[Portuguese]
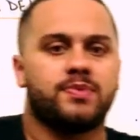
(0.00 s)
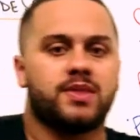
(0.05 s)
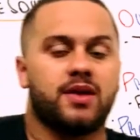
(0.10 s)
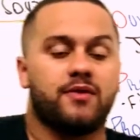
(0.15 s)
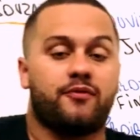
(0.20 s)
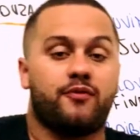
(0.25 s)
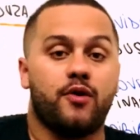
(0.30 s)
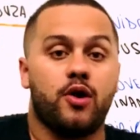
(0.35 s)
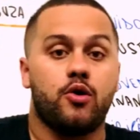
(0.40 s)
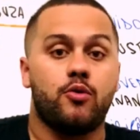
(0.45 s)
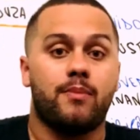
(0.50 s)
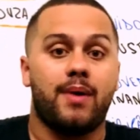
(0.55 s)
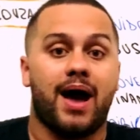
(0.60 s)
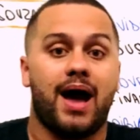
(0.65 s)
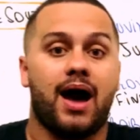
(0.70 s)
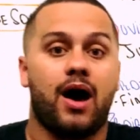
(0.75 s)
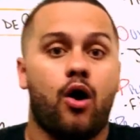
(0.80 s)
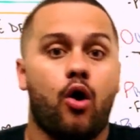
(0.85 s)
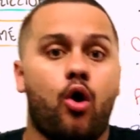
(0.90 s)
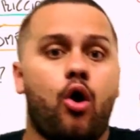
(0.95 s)
que foi
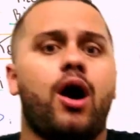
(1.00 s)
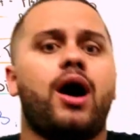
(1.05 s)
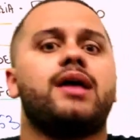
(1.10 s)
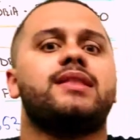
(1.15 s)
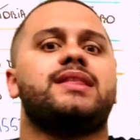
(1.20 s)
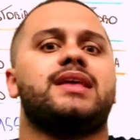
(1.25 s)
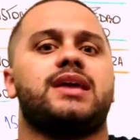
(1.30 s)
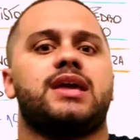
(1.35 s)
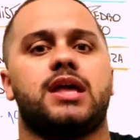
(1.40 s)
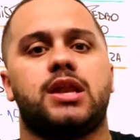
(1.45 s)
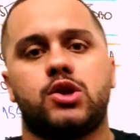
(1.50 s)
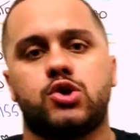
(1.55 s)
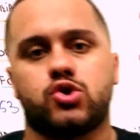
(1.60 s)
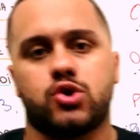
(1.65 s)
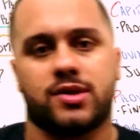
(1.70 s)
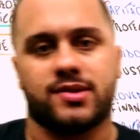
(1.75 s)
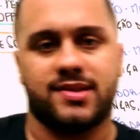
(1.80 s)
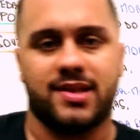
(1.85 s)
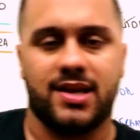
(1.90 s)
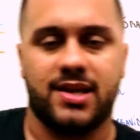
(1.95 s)
uma ordem
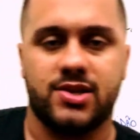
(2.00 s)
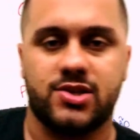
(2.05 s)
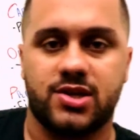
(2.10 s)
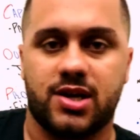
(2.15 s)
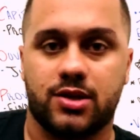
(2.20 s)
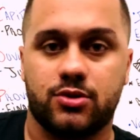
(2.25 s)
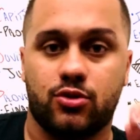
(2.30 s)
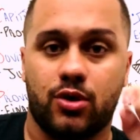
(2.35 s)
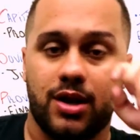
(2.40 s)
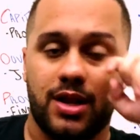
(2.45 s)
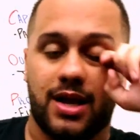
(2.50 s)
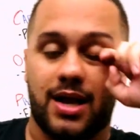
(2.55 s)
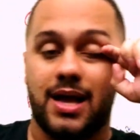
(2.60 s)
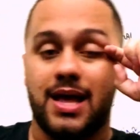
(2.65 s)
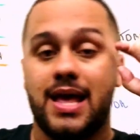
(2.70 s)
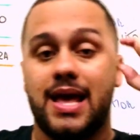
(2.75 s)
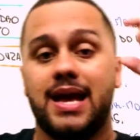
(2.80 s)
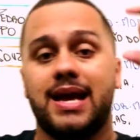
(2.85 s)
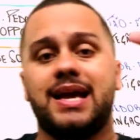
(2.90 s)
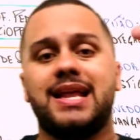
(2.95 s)
religiosa da Igreja Católica
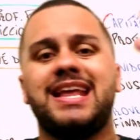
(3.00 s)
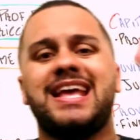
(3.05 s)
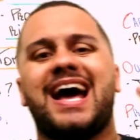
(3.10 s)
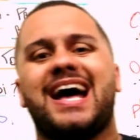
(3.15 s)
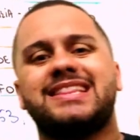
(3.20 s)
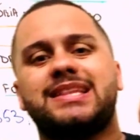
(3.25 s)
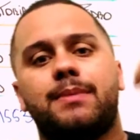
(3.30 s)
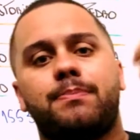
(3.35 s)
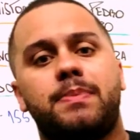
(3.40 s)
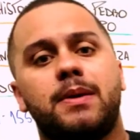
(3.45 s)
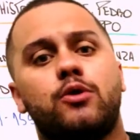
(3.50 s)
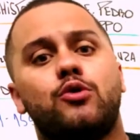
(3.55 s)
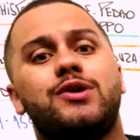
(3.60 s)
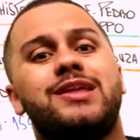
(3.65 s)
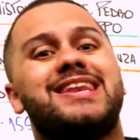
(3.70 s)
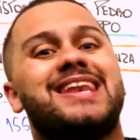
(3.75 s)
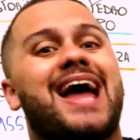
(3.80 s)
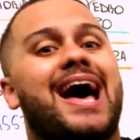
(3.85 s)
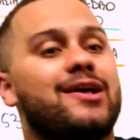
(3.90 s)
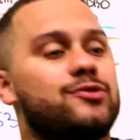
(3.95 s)
criada pelo
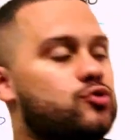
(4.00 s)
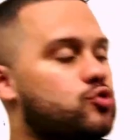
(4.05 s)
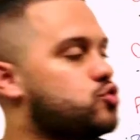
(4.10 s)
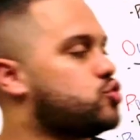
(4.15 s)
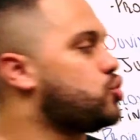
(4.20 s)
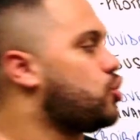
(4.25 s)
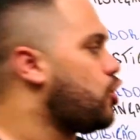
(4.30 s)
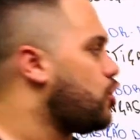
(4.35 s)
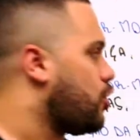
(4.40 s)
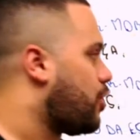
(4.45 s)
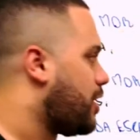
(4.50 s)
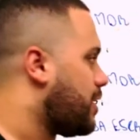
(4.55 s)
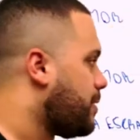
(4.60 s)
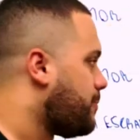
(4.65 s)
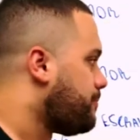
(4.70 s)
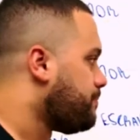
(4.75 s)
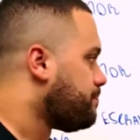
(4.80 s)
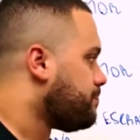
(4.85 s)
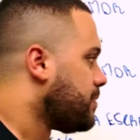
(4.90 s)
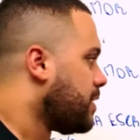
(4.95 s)
Inácio de Loyola